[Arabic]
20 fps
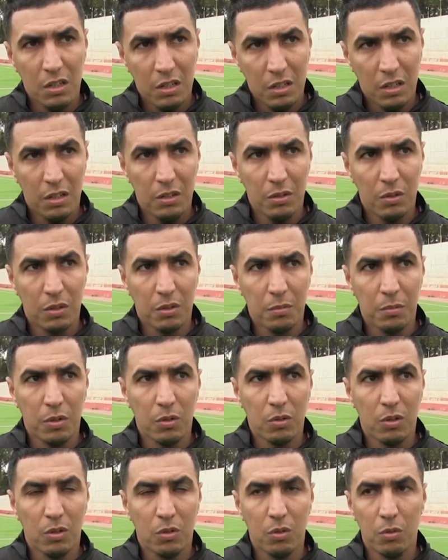لانه كما
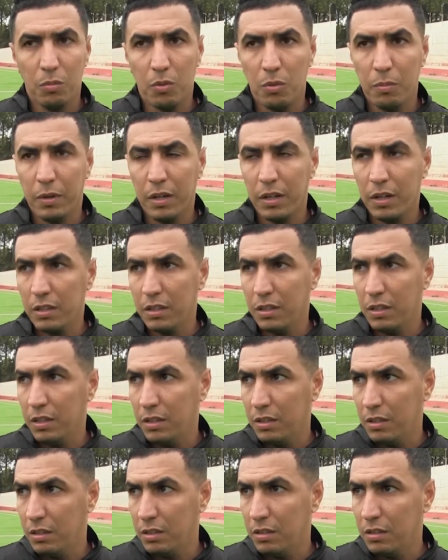يقول لك كل مباراه
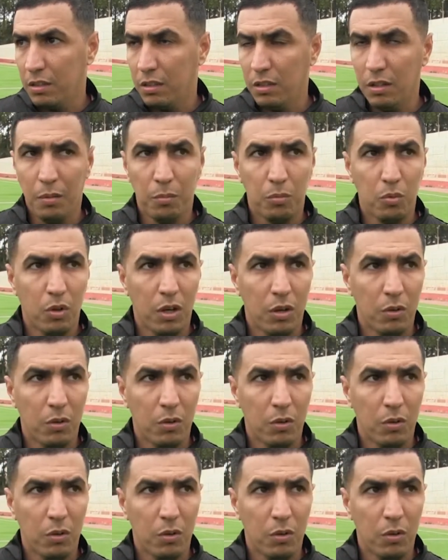نلعبوها